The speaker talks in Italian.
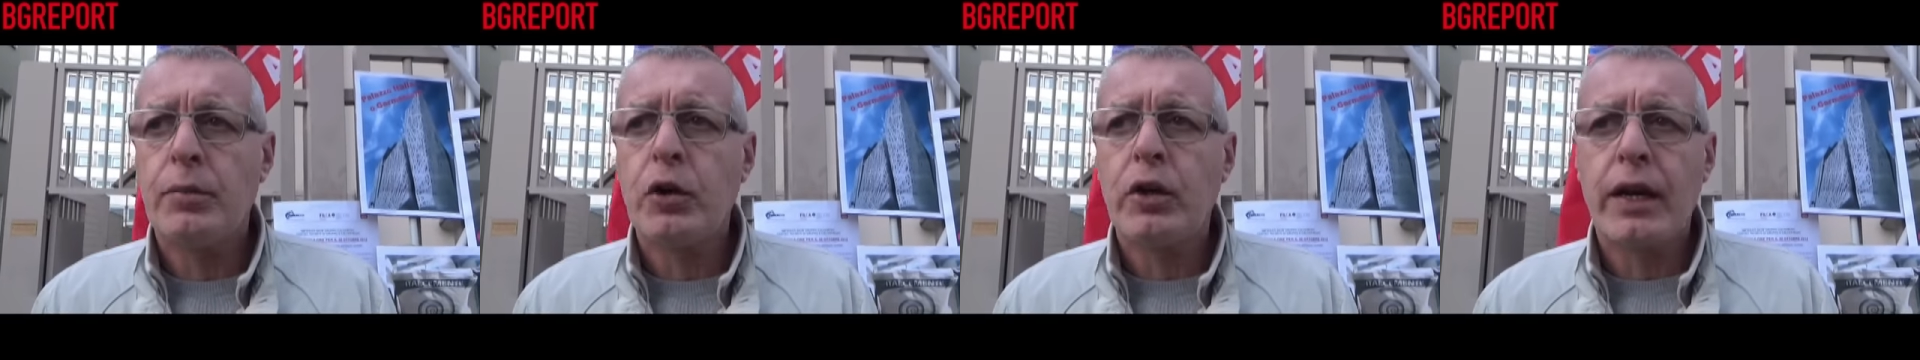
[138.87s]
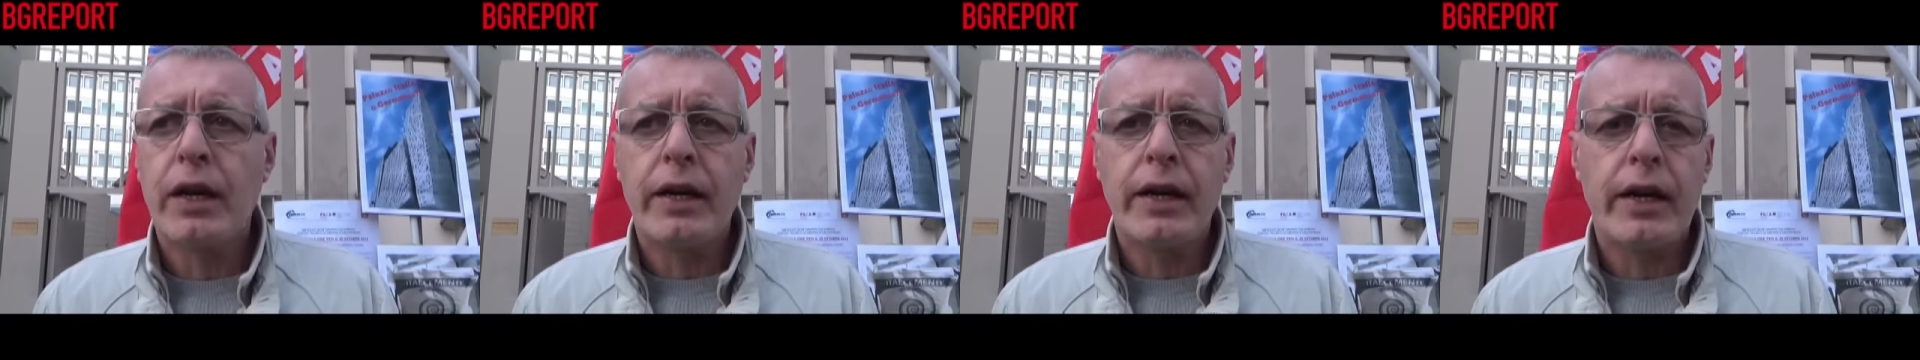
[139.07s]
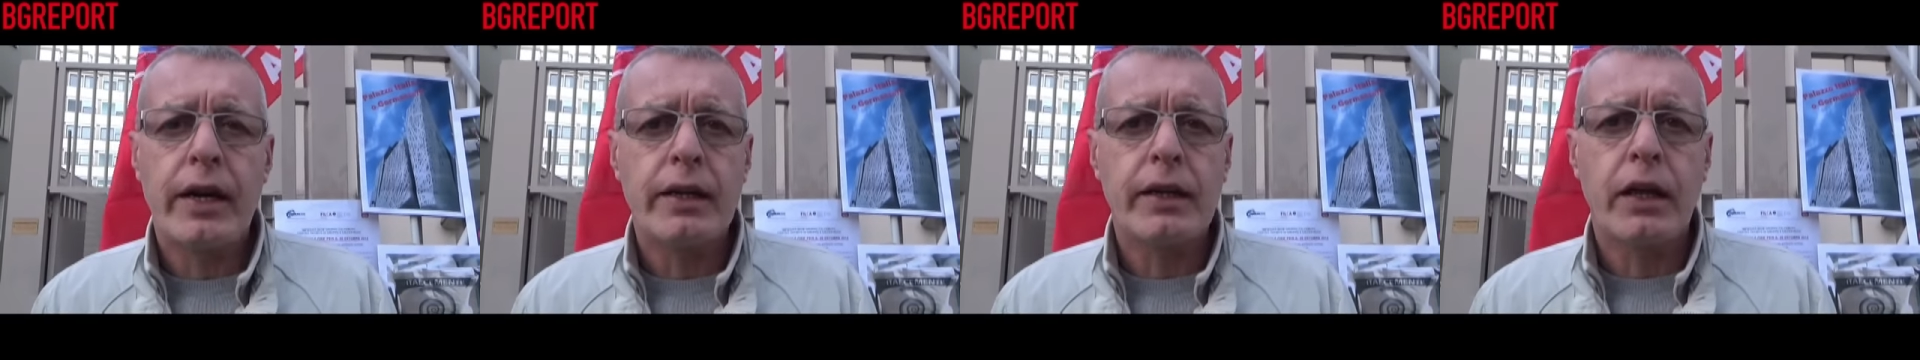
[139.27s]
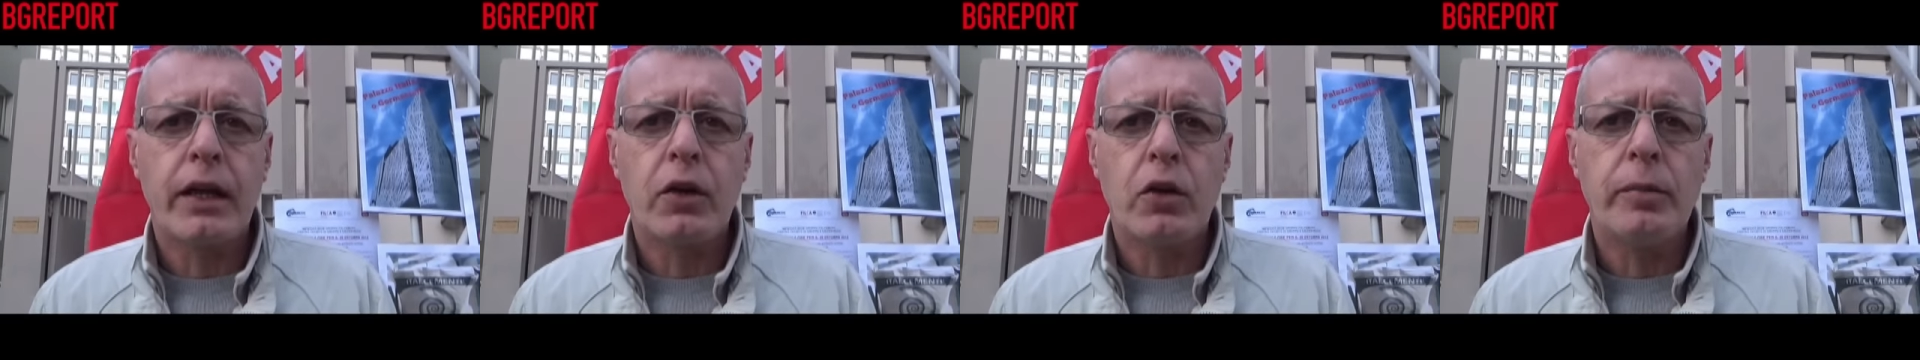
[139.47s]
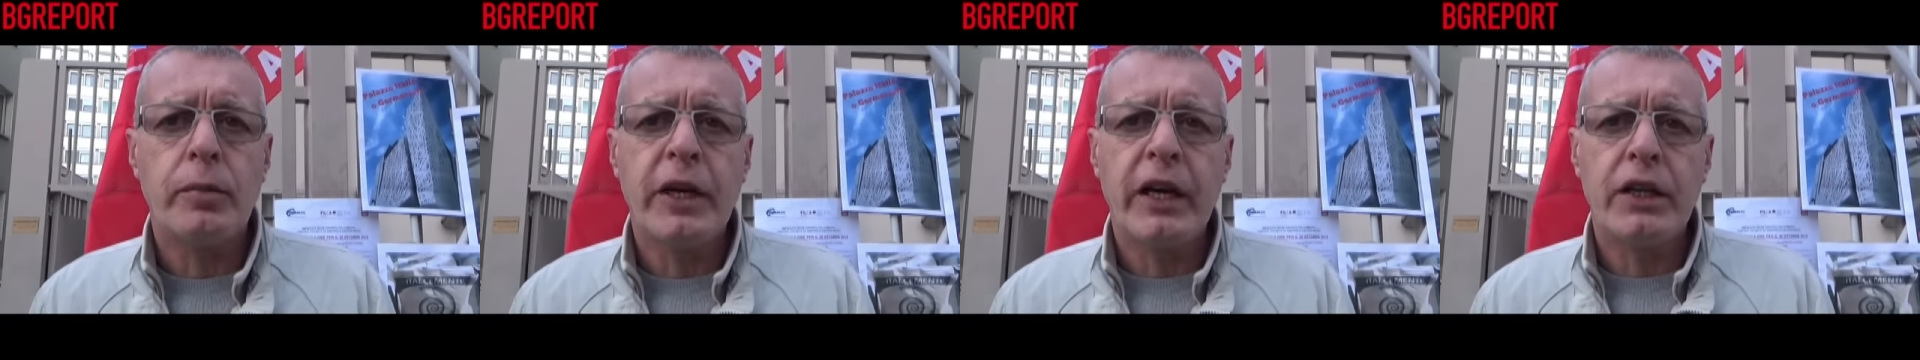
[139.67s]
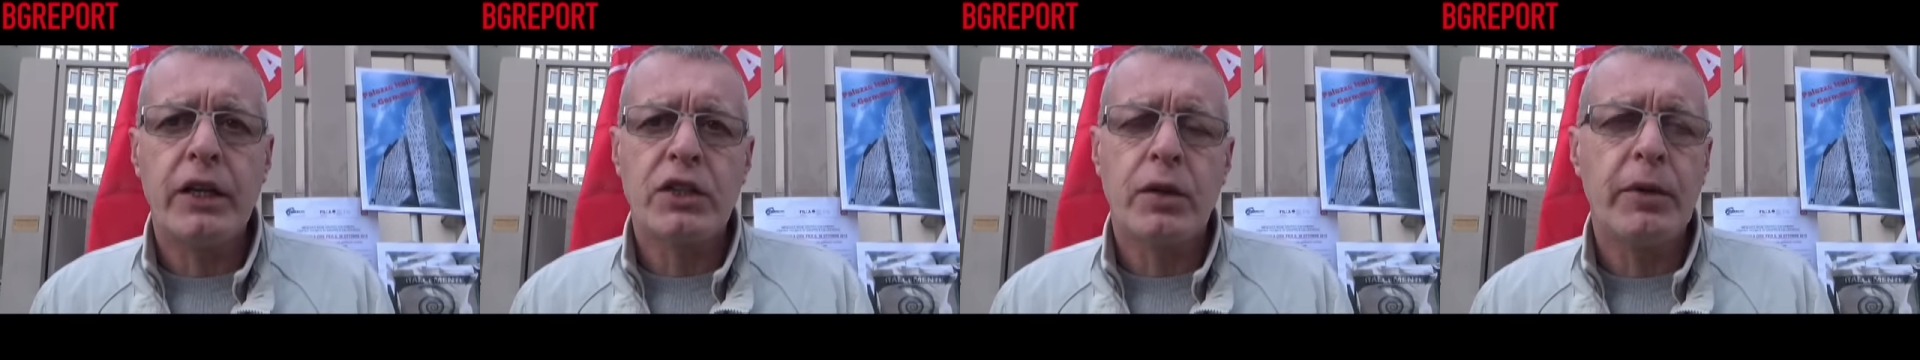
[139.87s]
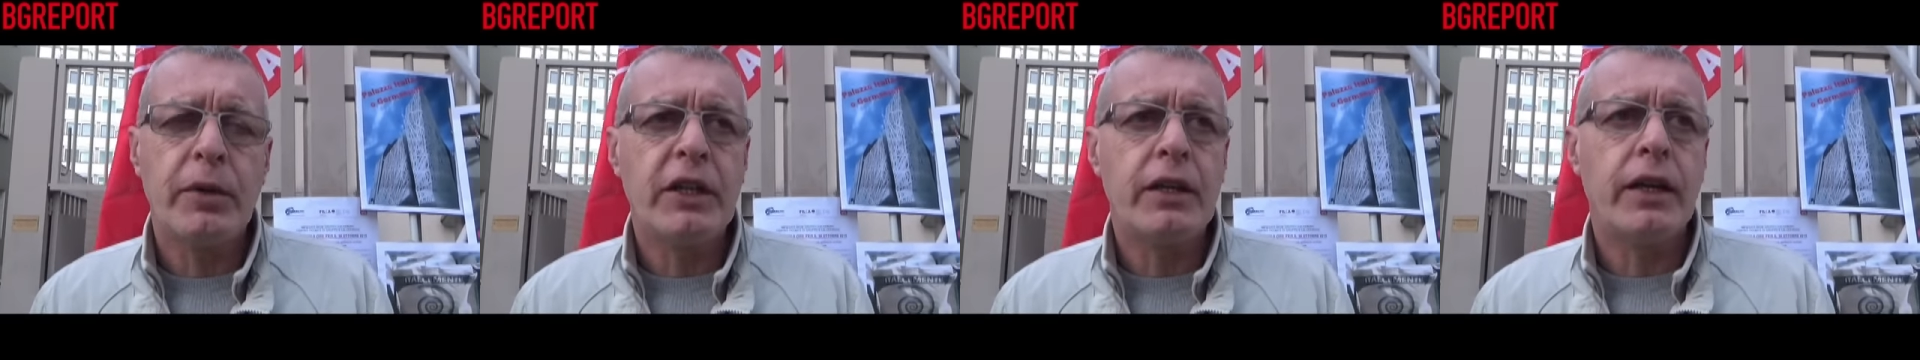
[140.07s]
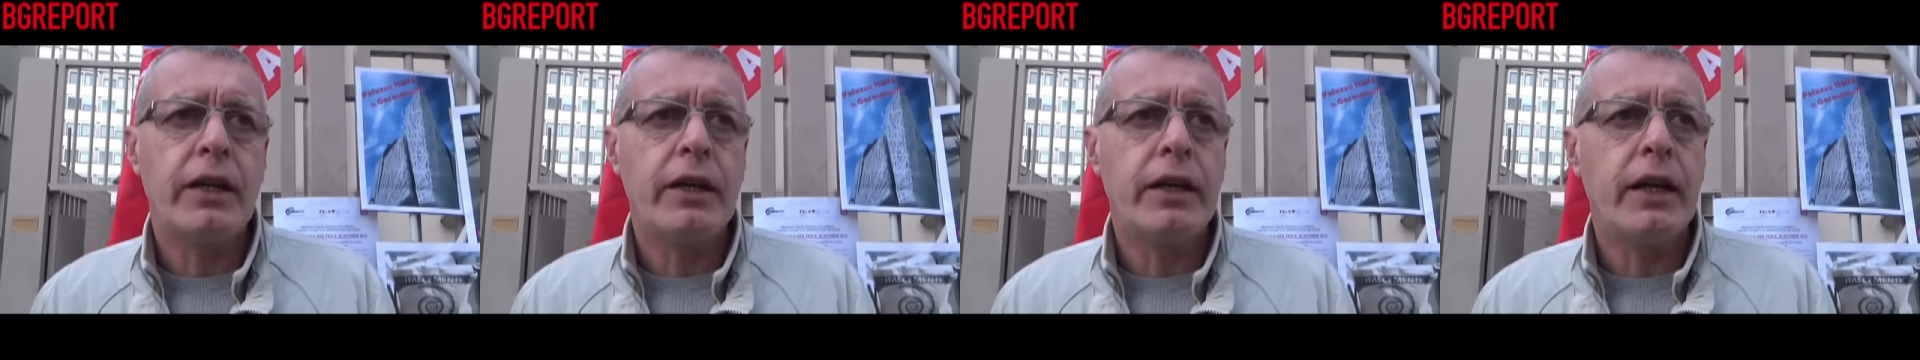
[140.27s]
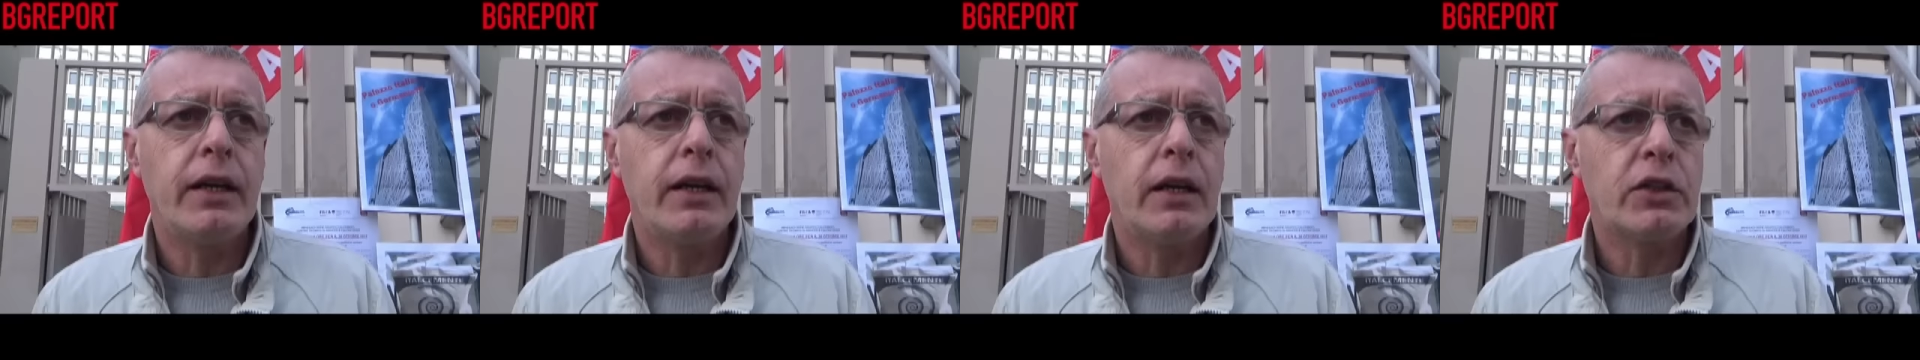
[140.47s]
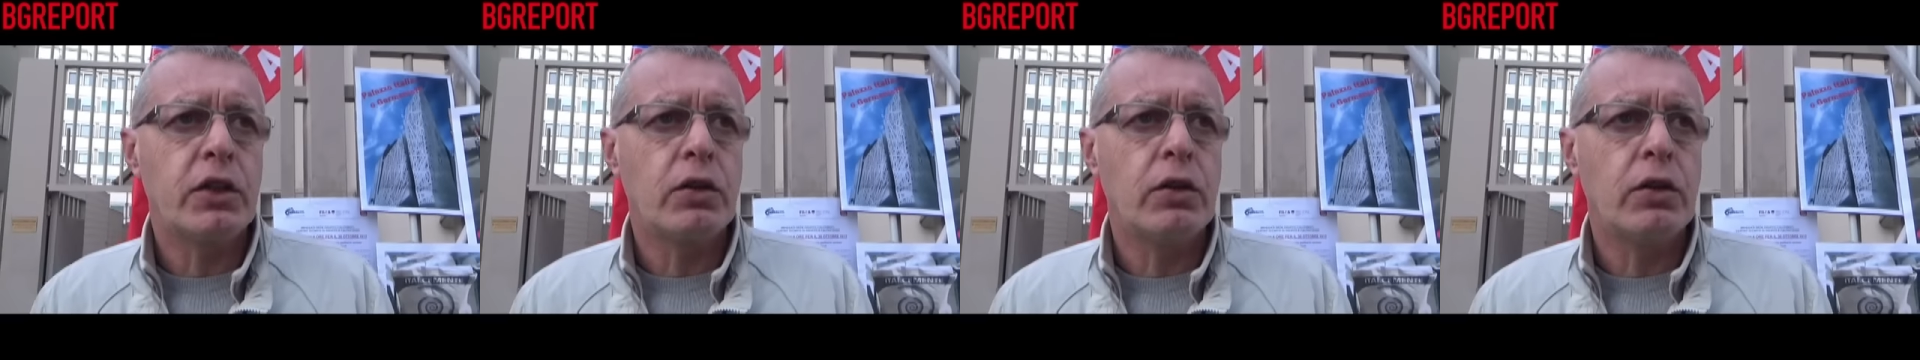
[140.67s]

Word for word: portare anche come cementerie la